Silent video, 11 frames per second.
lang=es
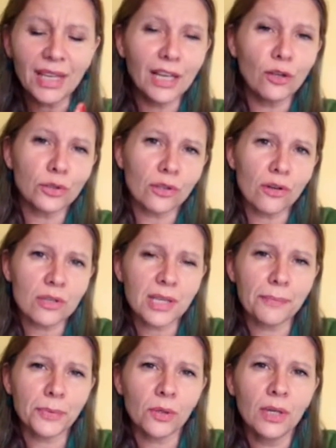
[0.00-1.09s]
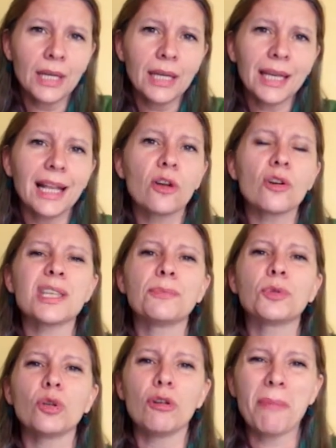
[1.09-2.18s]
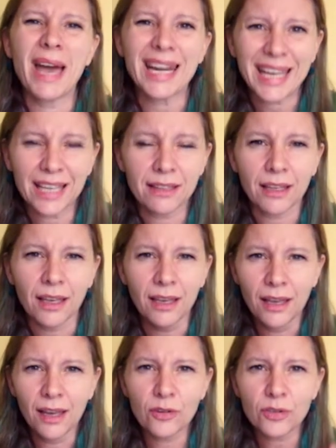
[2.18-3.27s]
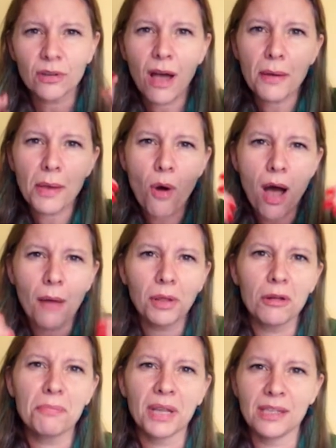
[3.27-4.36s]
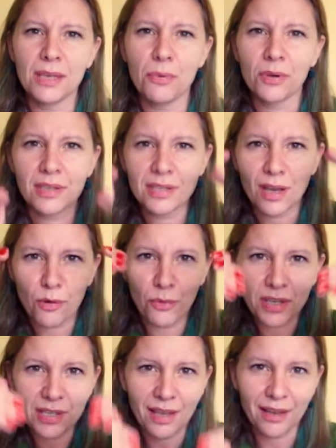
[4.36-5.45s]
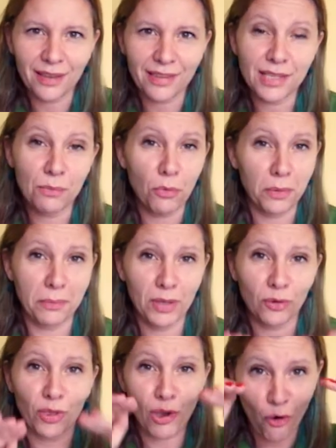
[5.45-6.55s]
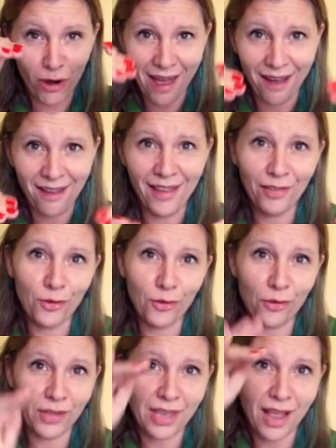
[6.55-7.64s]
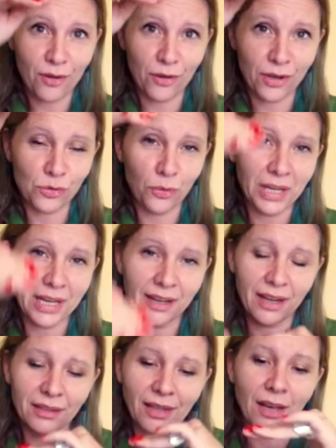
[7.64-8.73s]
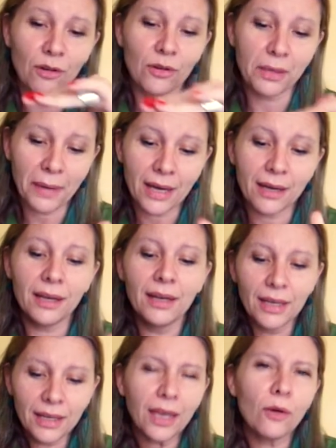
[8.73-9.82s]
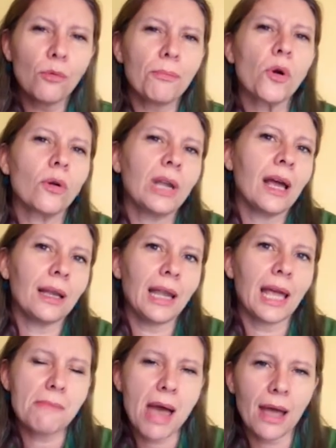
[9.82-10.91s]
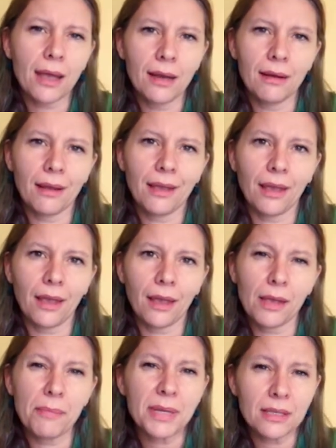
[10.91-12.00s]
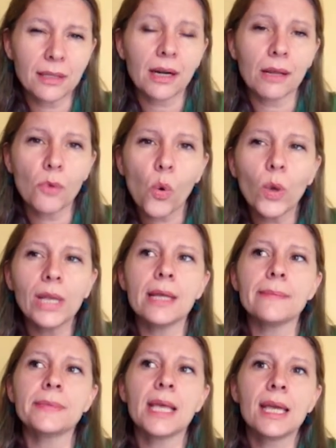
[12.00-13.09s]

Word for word: El otro concepto es el concepto de lo emergente. Nosotros habíamos hablado al principio quizás como de, ese movimiento de ola, ¿no? donde hay algo que sube la cresta y algo que baja, que es un poco la, imagen que, presenta Raymond Williams.